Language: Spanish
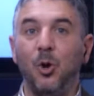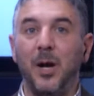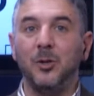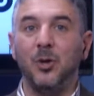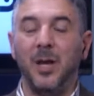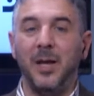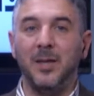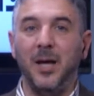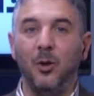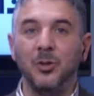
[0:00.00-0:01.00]
gastos del
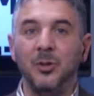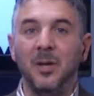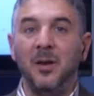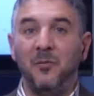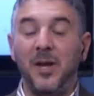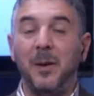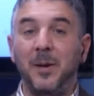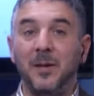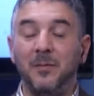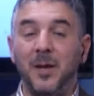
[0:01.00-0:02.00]
Estado,
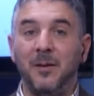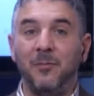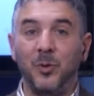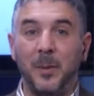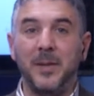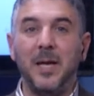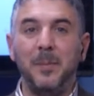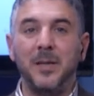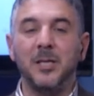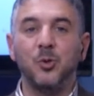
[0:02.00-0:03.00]
eh,
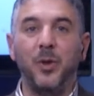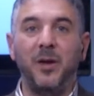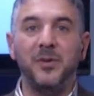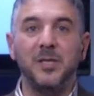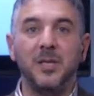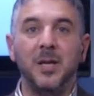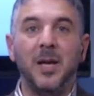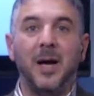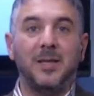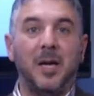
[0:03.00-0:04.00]
fundamentalmente su déficit
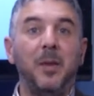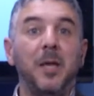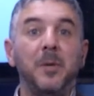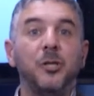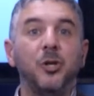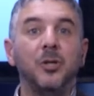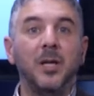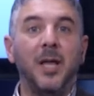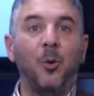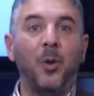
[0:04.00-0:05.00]
a través de emisión
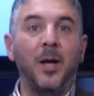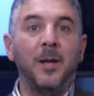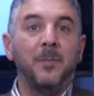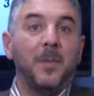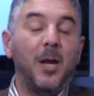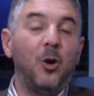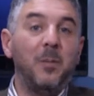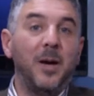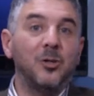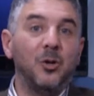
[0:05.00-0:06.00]
de deuda y los
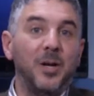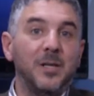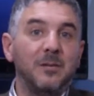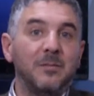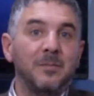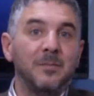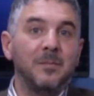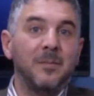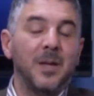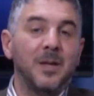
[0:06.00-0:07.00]
inversores
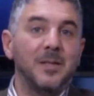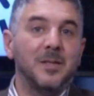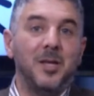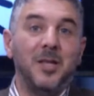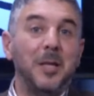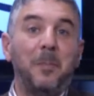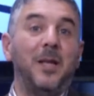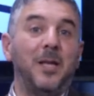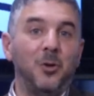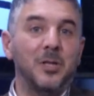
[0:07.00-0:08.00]
se están
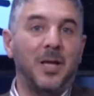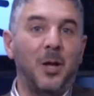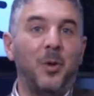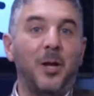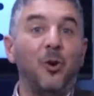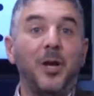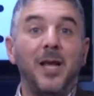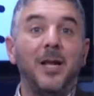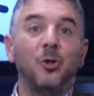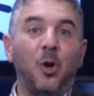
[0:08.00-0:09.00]
desprendiendo de esa deuda, no
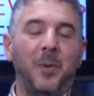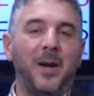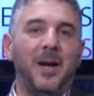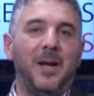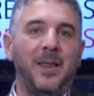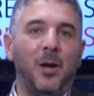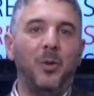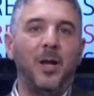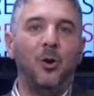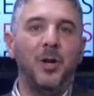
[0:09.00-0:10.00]
quieren tomar
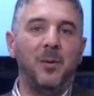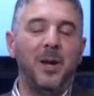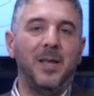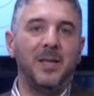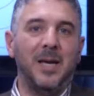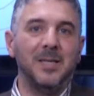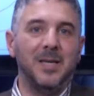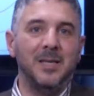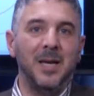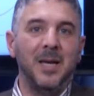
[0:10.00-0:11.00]
deuda en los niveles de
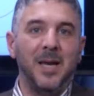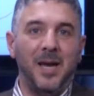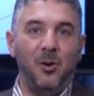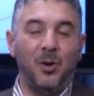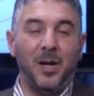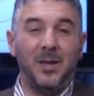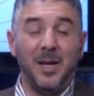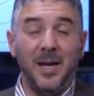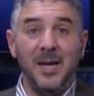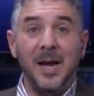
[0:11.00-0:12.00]
tasas en los que
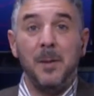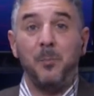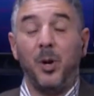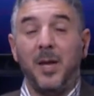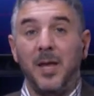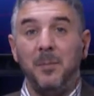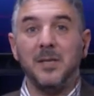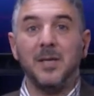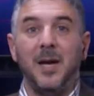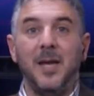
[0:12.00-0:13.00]
están, porque
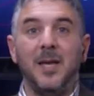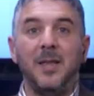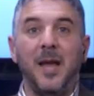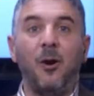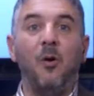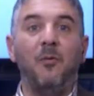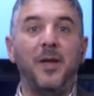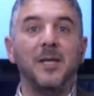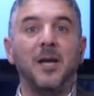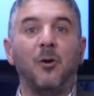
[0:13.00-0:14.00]
además hay
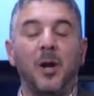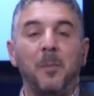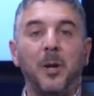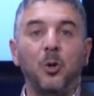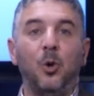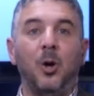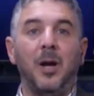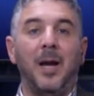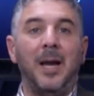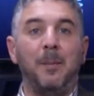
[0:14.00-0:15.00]
desconfianza con respecto
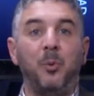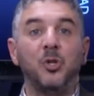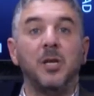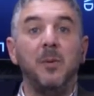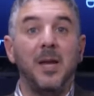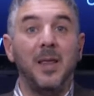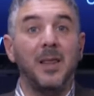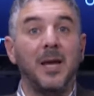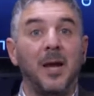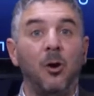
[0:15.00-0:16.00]
a la posibilidad
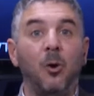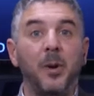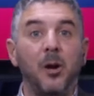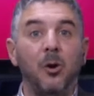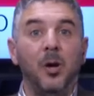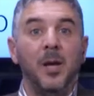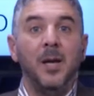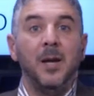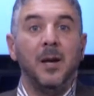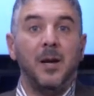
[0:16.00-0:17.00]
de que el gobierno
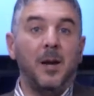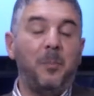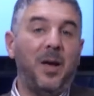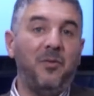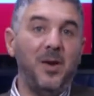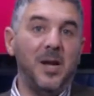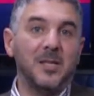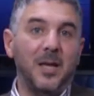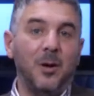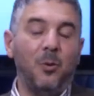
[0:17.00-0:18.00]
reperfile
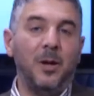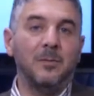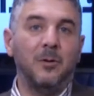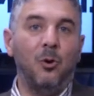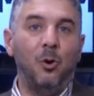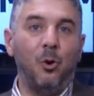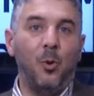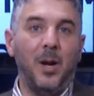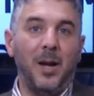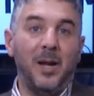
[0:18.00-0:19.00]
esa deuda, con lo
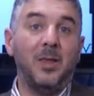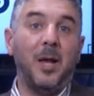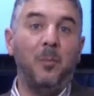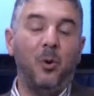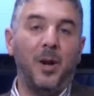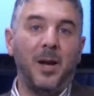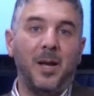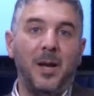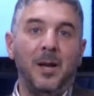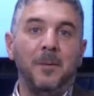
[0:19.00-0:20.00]
cual hay temor a
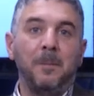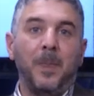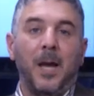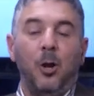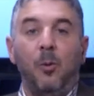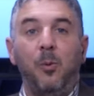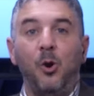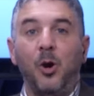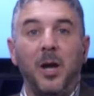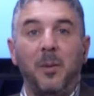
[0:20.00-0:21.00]
que los
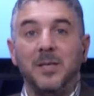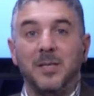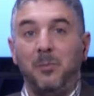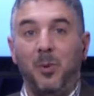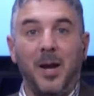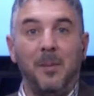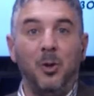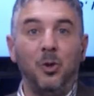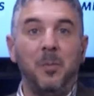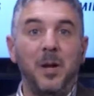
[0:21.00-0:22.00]
bonos que vencen, por
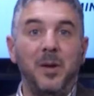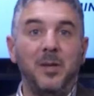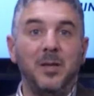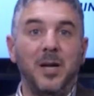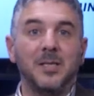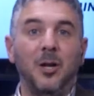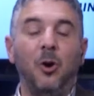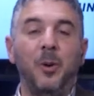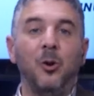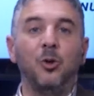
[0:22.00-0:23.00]
ejemplo, en 2023, el
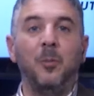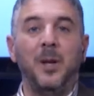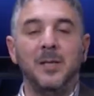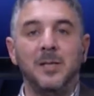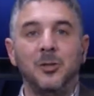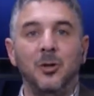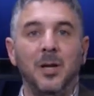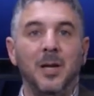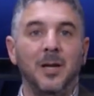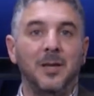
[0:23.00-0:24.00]
gobierno tome la decisión
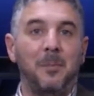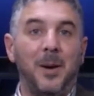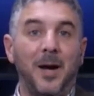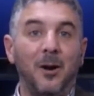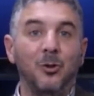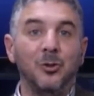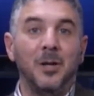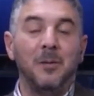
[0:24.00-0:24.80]
de pagarlos